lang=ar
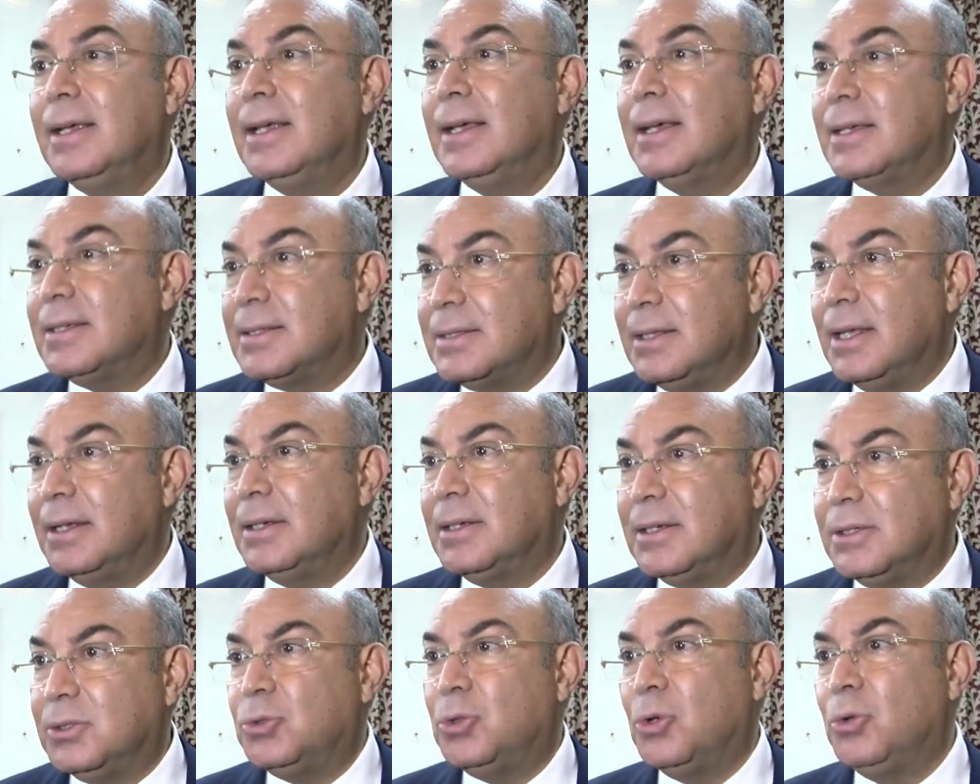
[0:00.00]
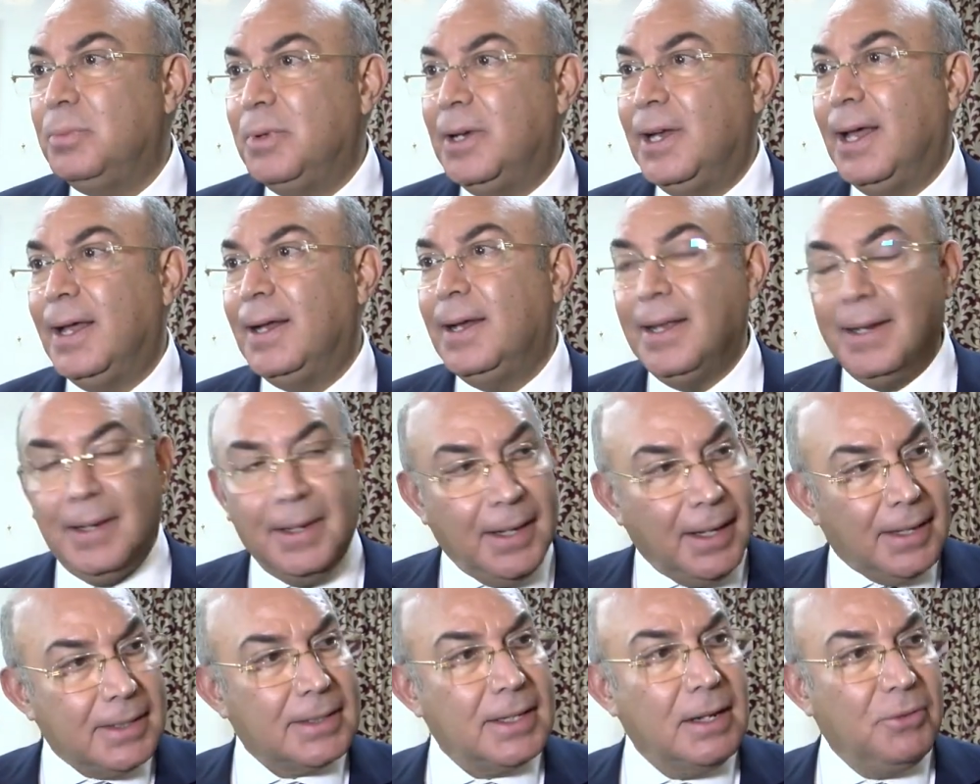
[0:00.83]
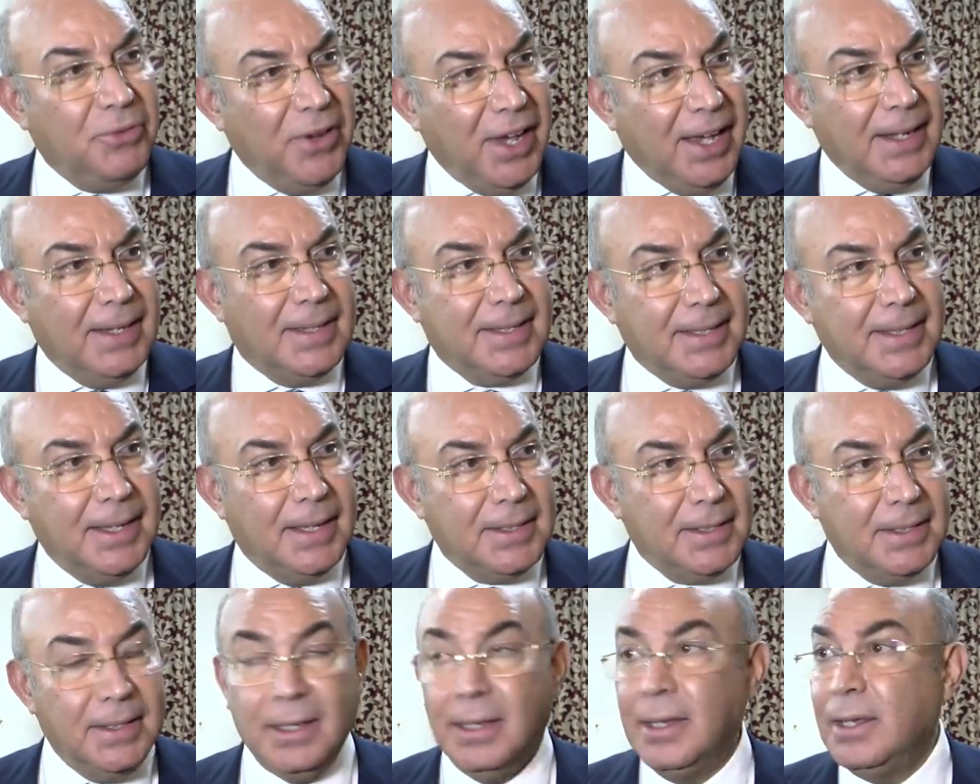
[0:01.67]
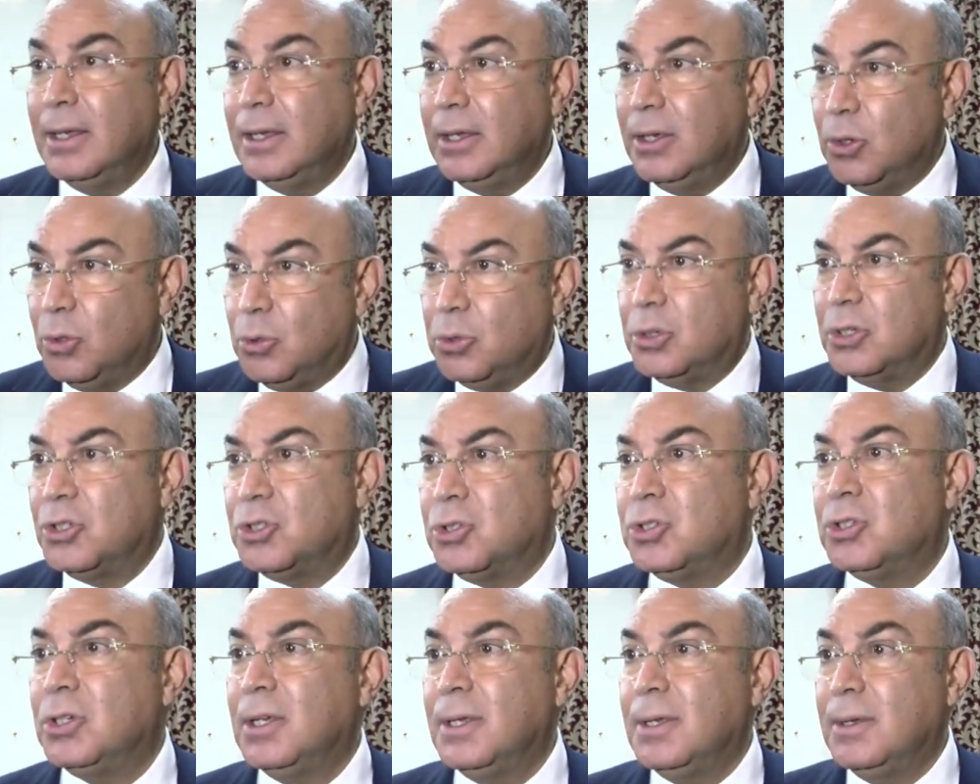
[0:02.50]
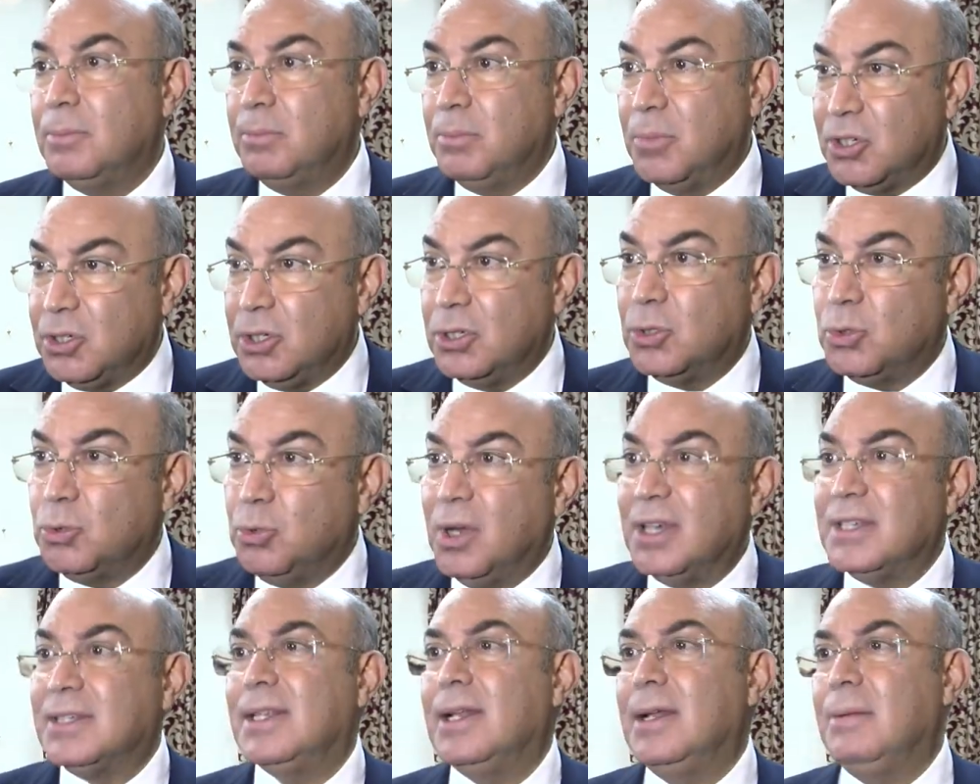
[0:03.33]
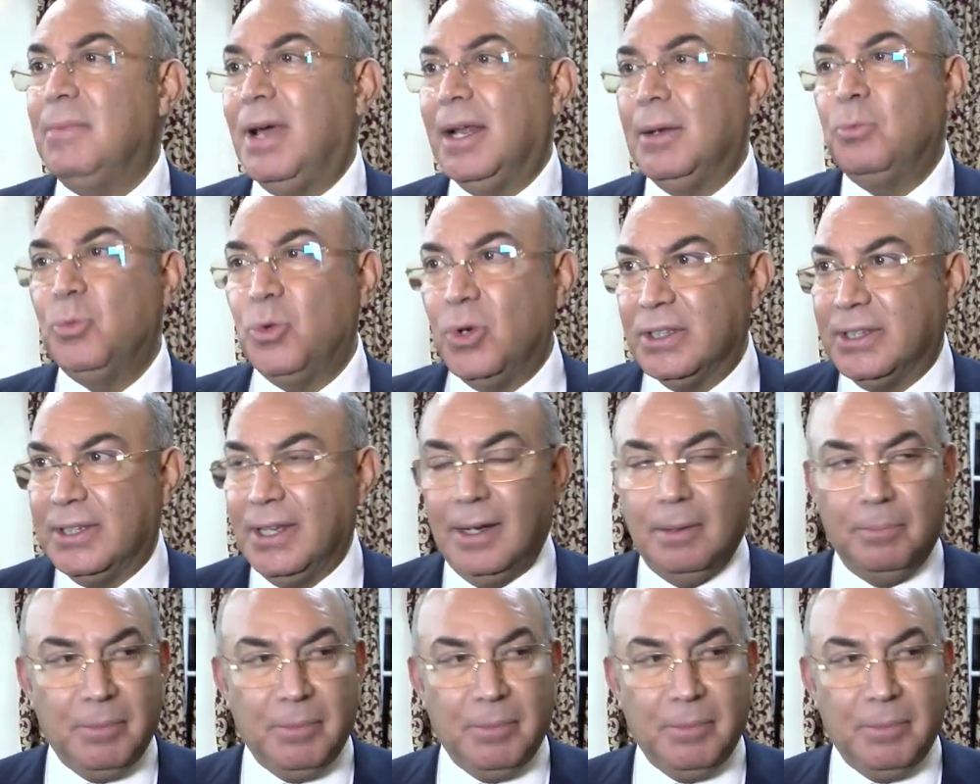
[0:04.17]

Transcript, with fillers: خصنا نكثروا منها لان خص الفاعل السياسي يخرج باش يتواصل مع المواطن